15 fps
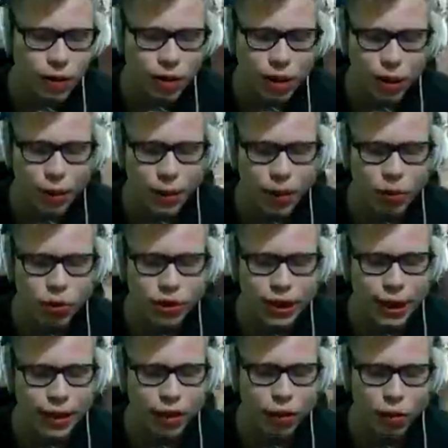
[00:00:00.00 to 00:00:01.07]
Me gusta el
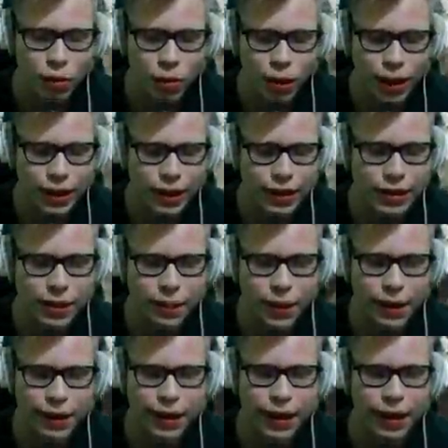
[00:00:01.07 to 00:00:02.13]
rumbo que tiene esta
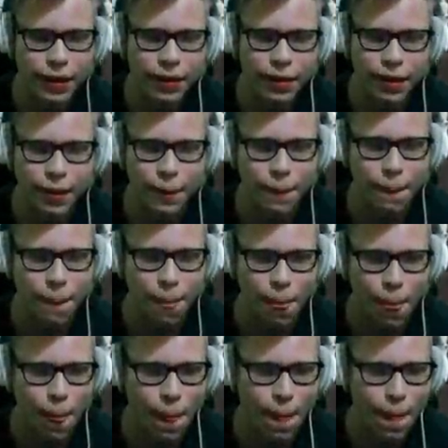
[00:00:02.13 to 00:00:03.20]
partida, güey.
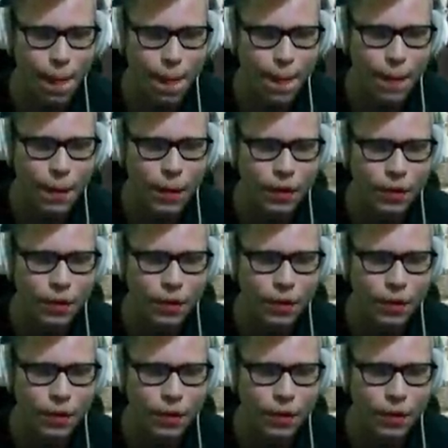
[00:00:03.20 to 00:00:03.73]
Oye, no